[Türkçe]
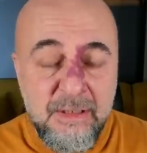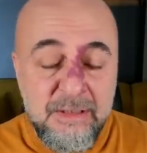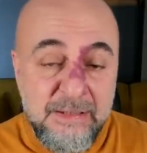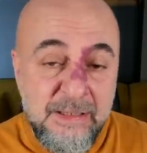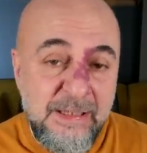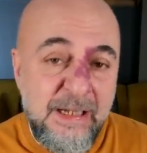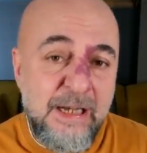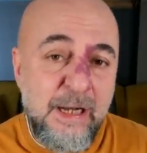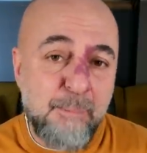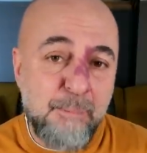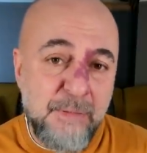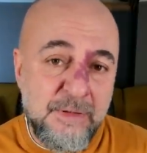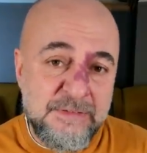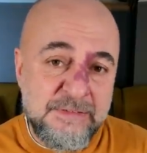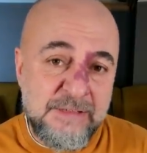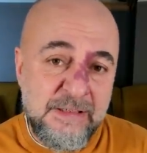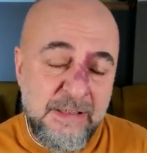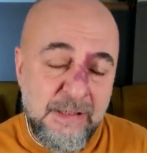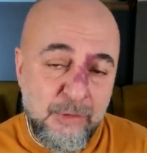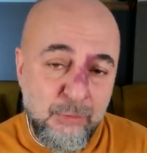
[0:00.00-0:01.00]
neler
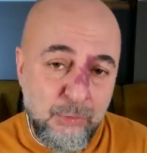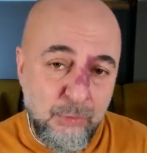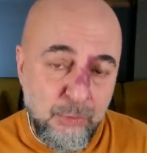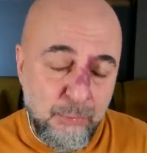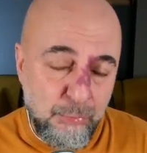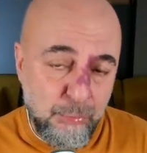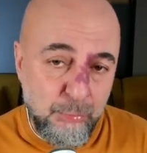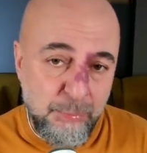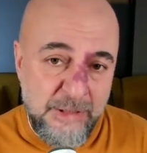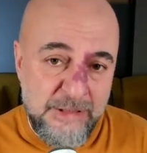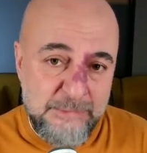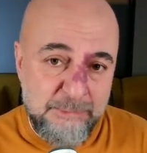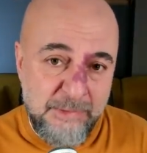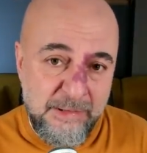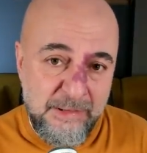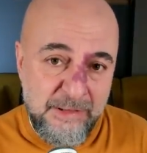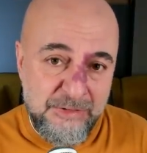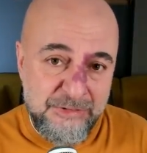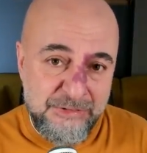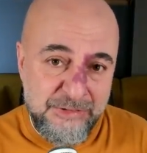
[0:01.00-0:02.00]
yapmanız gerekiyor bunu biraz
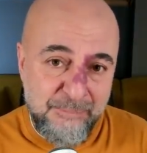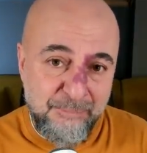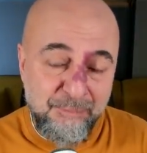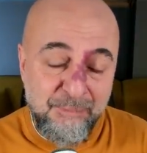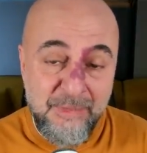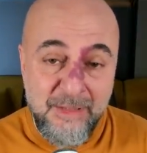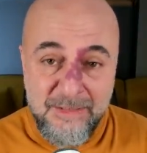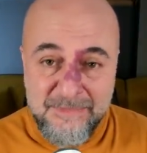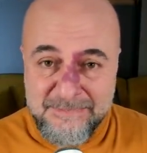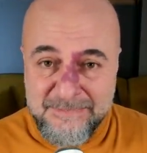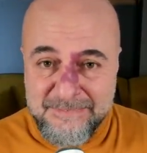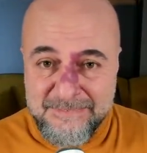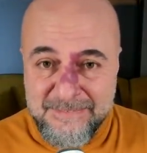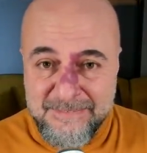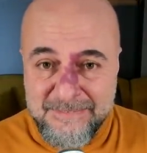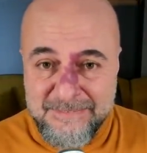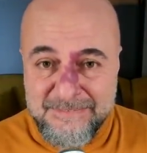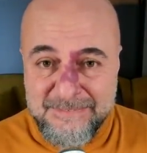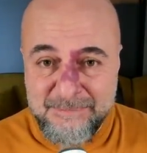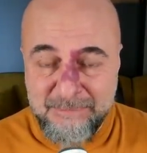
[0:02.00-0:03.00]
paylaşacağım.
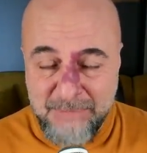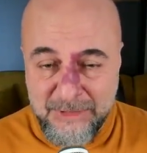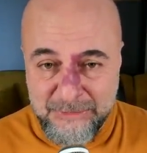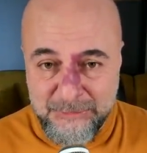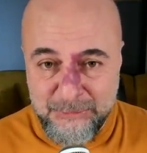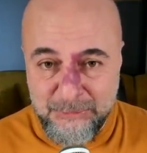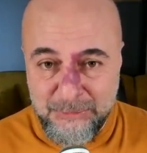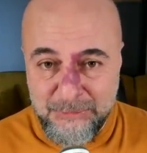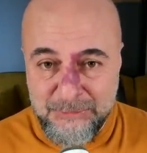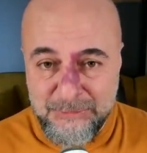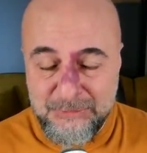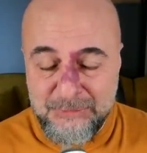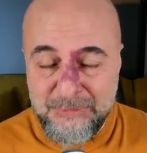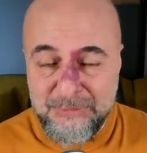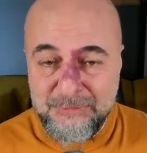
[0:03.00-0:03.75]
Hazırsanız başlıyoruz.